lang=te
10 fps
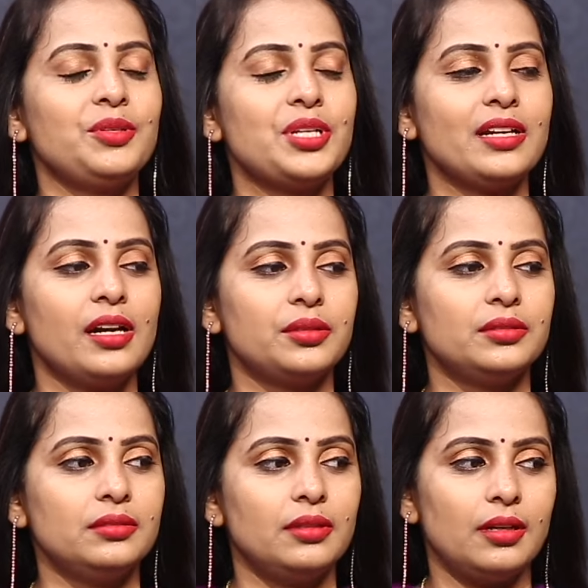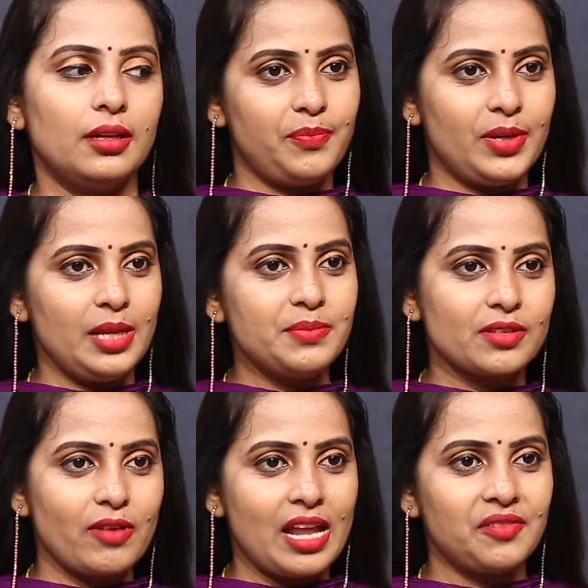ఉషా గారు ప్రిలిమ్స్
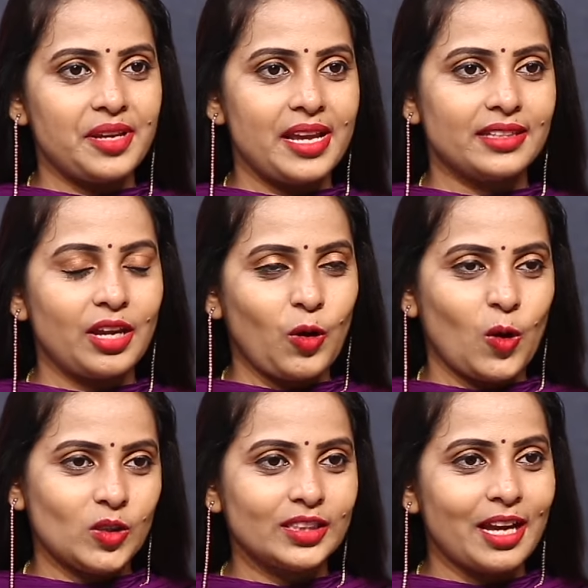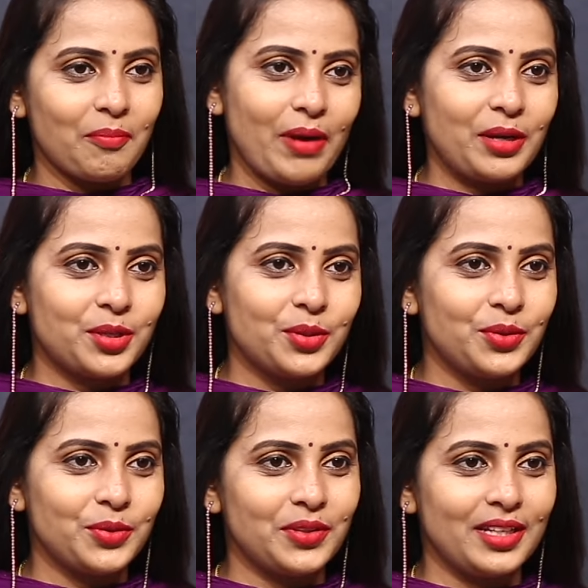క్వాలిఫై అయితే కొంత పట్టు
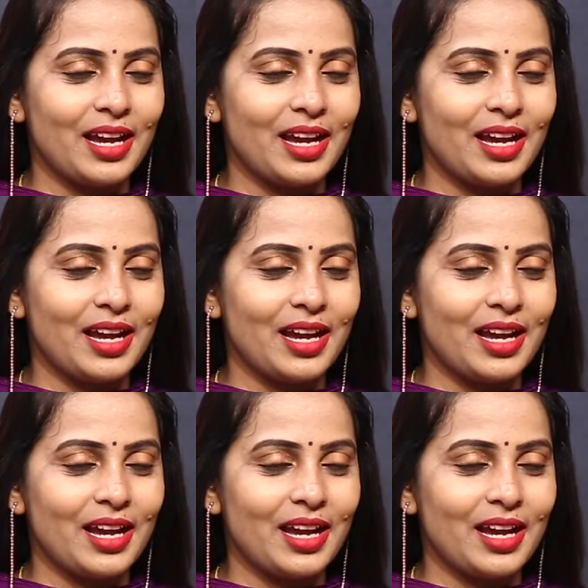ఉంటుంది